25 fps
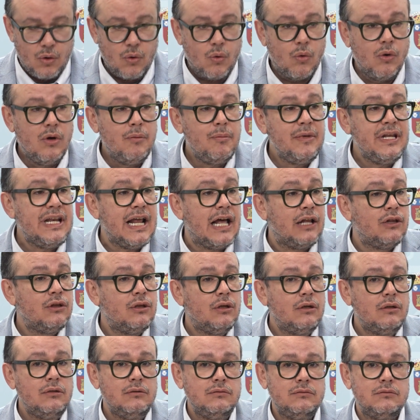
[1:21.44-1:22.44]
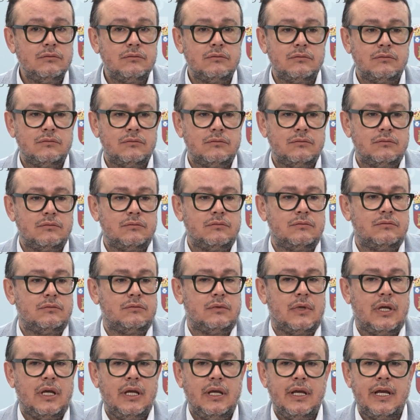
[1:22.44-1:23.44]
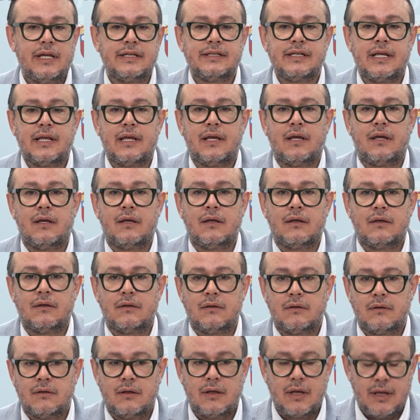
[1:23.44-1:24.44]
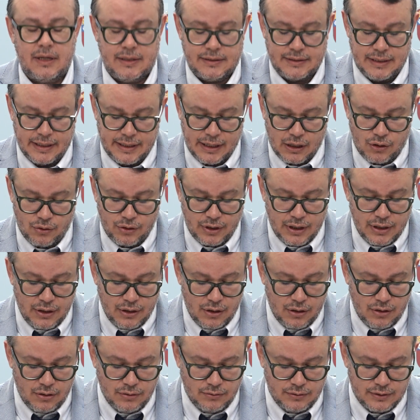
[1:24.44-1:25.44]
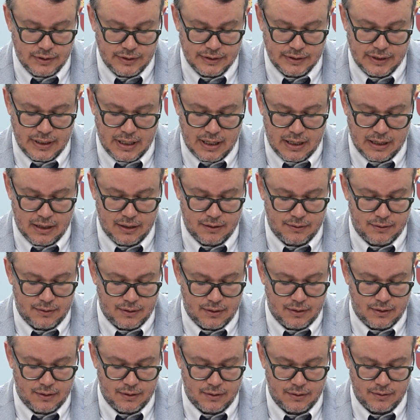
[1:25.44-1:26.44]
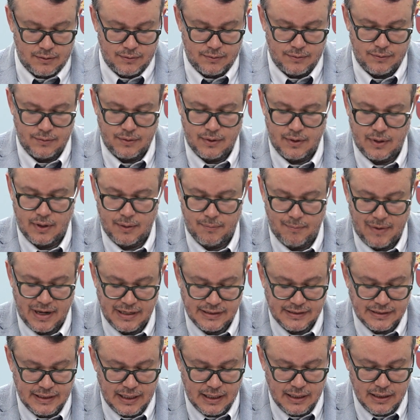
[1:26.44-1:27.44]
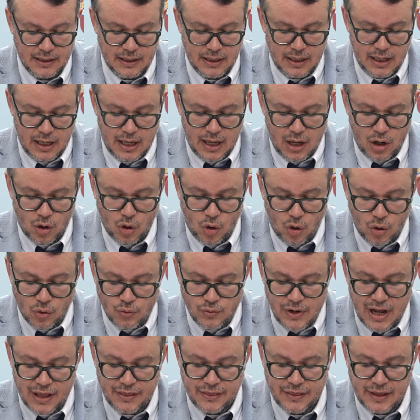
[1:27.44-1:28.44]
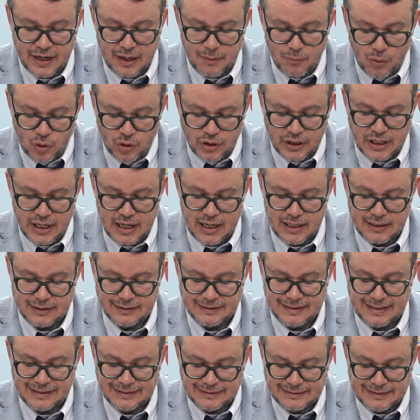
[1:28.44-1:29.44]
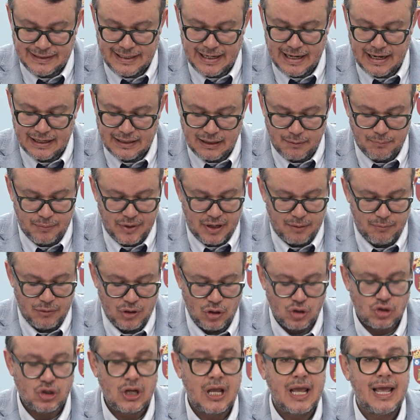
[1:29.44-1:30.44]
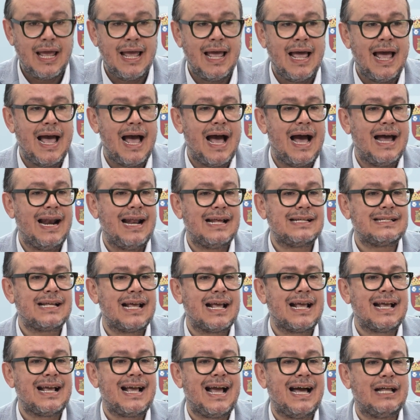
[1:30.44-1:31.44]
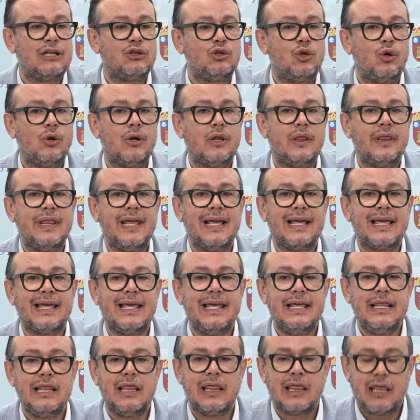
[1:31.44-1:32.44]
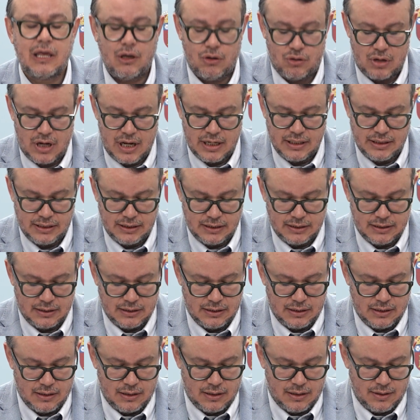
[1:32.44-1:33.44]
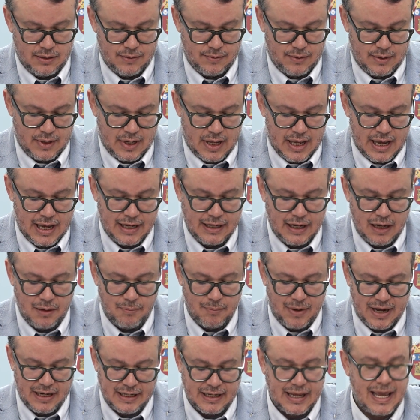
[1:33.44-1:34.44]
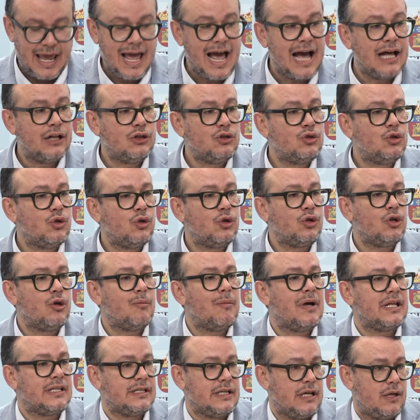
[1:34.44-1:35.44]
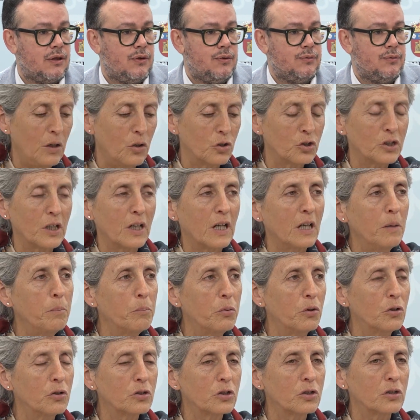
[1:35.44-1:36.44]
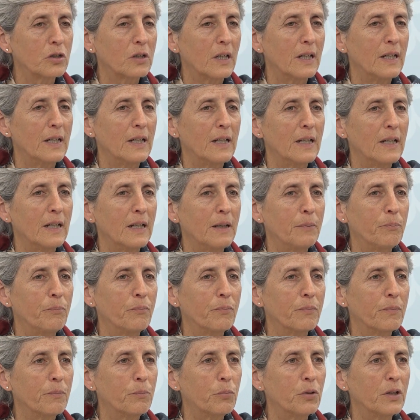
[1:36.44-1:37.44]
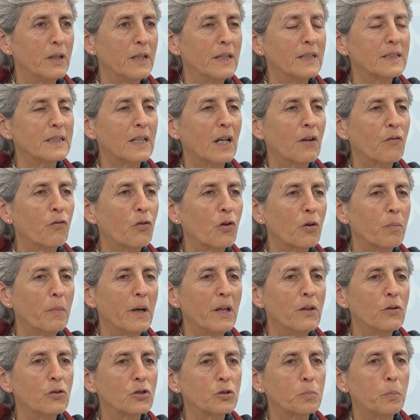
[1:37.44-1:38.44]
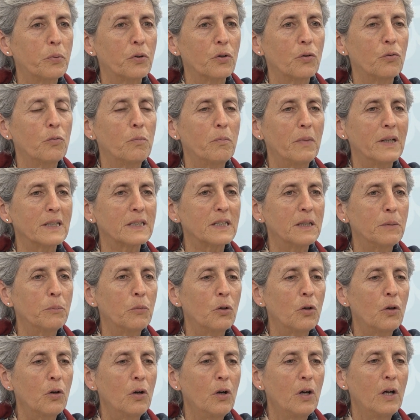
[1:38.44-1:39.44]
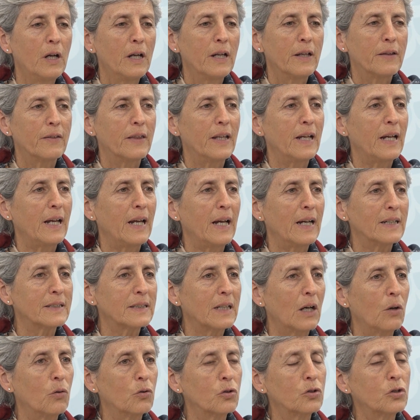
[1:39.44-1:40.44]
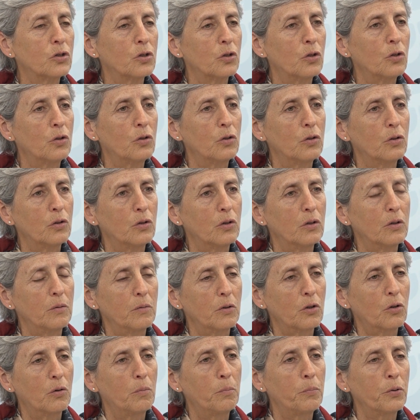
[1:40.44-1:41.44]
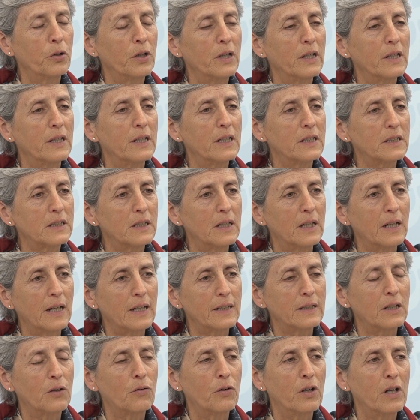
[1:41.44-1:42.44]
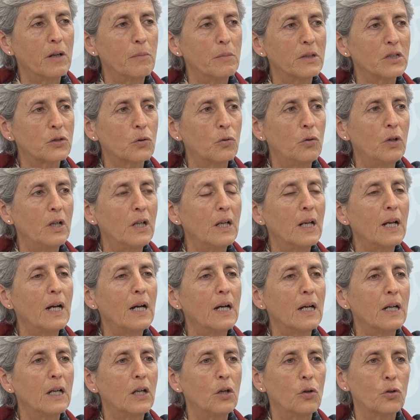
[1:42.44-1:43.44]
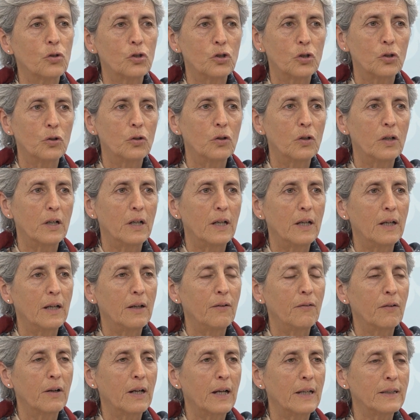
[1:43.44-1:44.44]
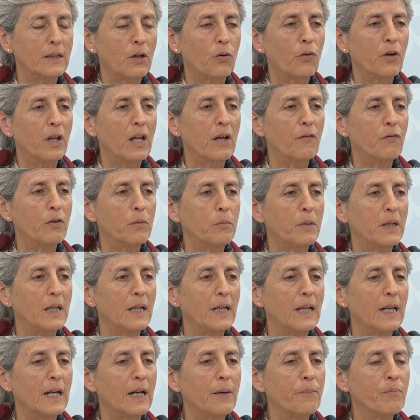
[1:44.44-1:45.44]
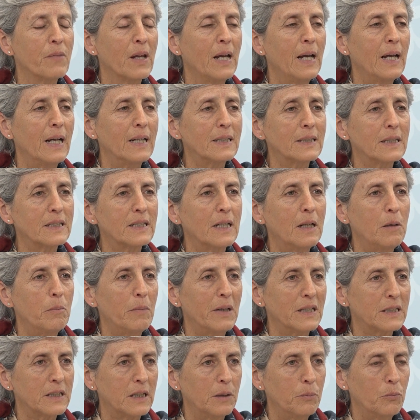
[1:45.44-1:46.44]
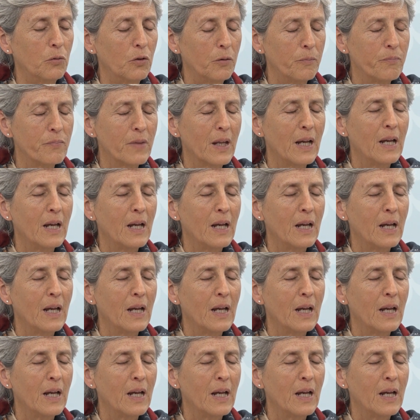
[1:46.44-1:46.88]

culminando eh, ese, recorrido, esa en eh, marcha, con una ceremonia de entrega de premios a las 14-15 horas en el Parque Antonio Machado. Los equipos eh, pueden estar formados por un máximo de hasta 8 componentes en categoría masculina y 8 en categoría femenina. Ese es el máximo.